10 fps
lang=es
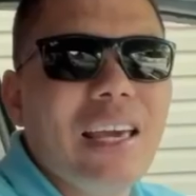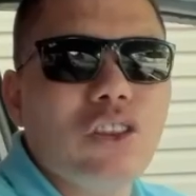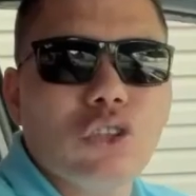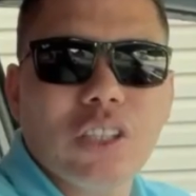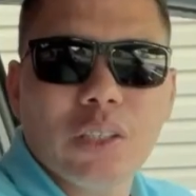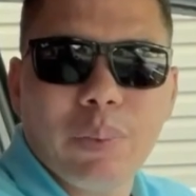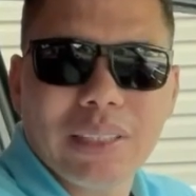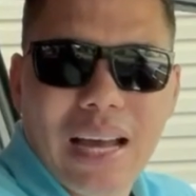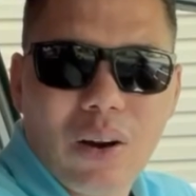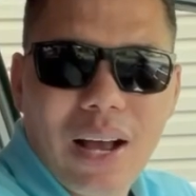Entonces
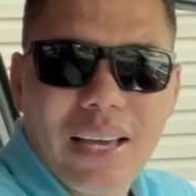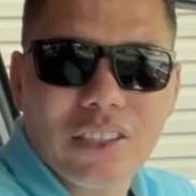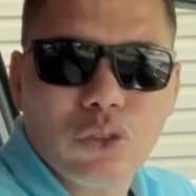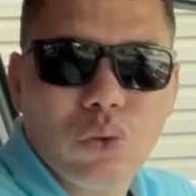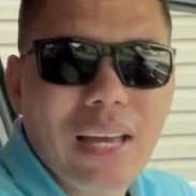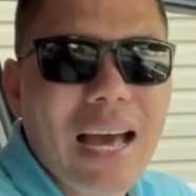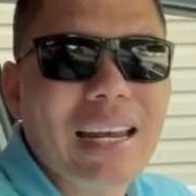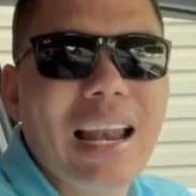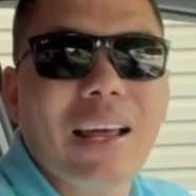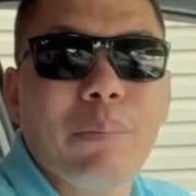empezaron a estudiar
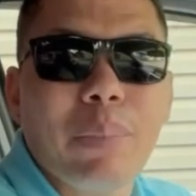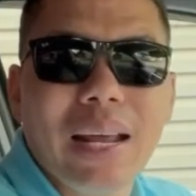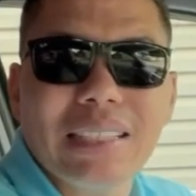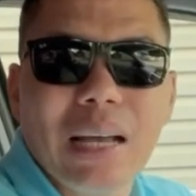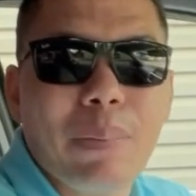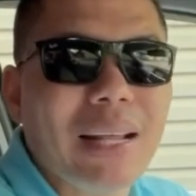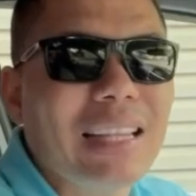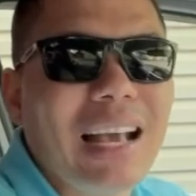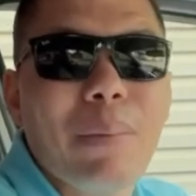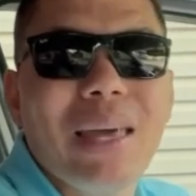y la empresa
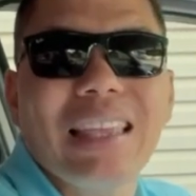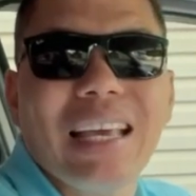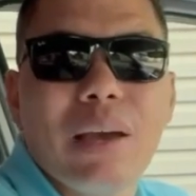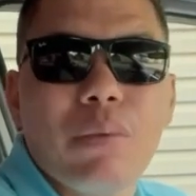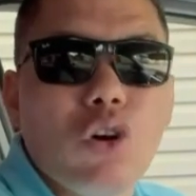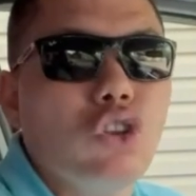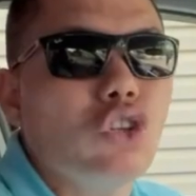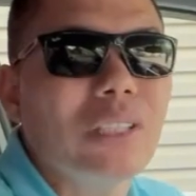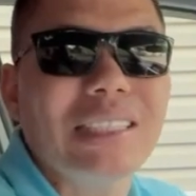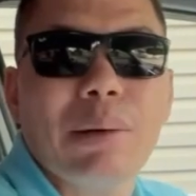prácticamente quebró,
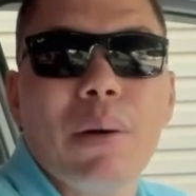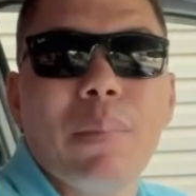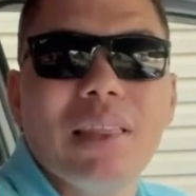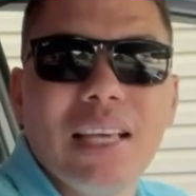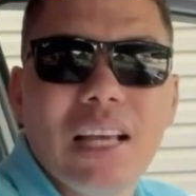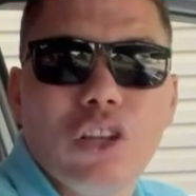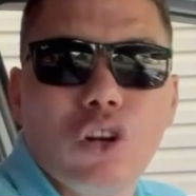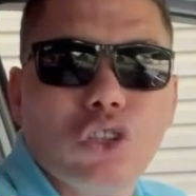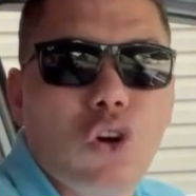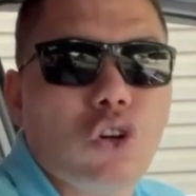no se estaban vendiendo
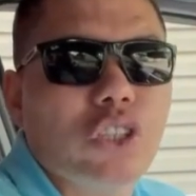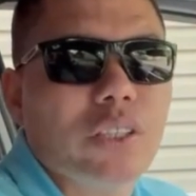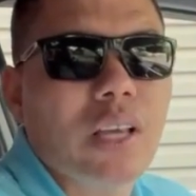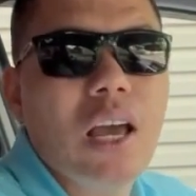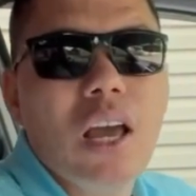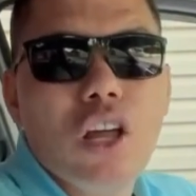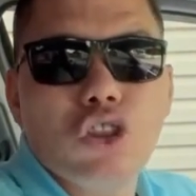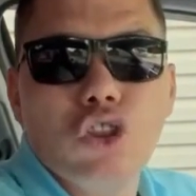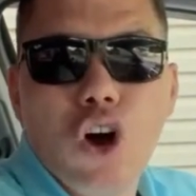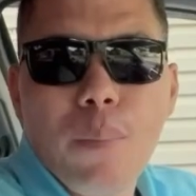los coches,
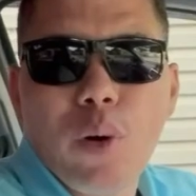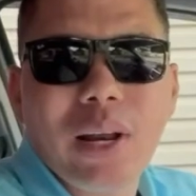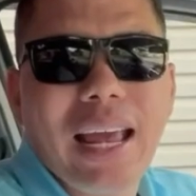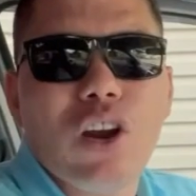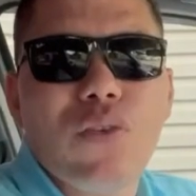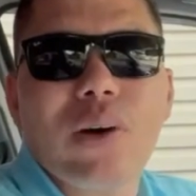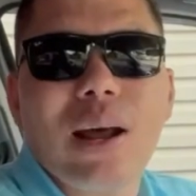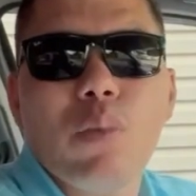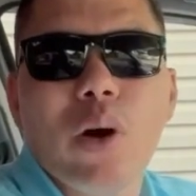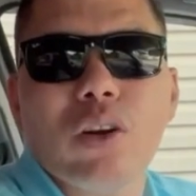no porque no
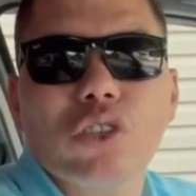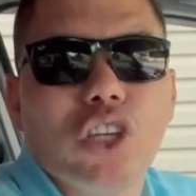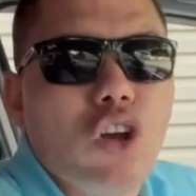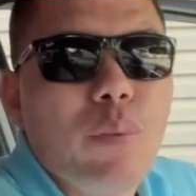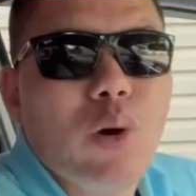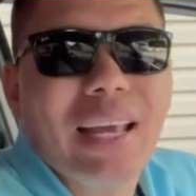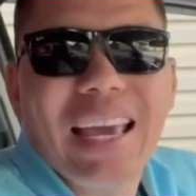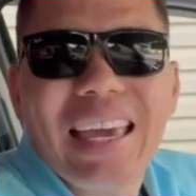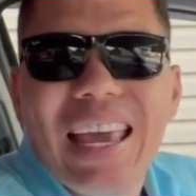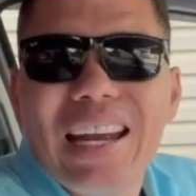fueran buenos, sino
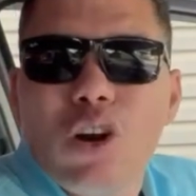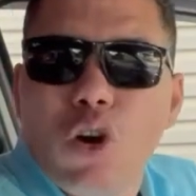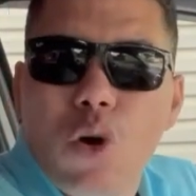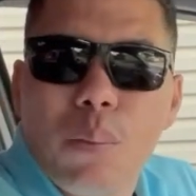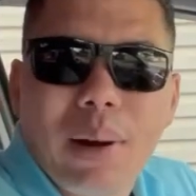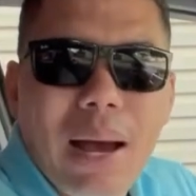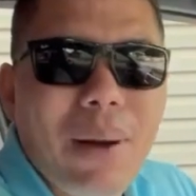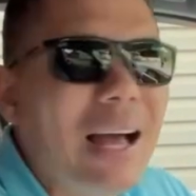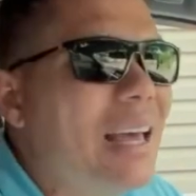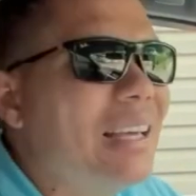porque quien lo compraba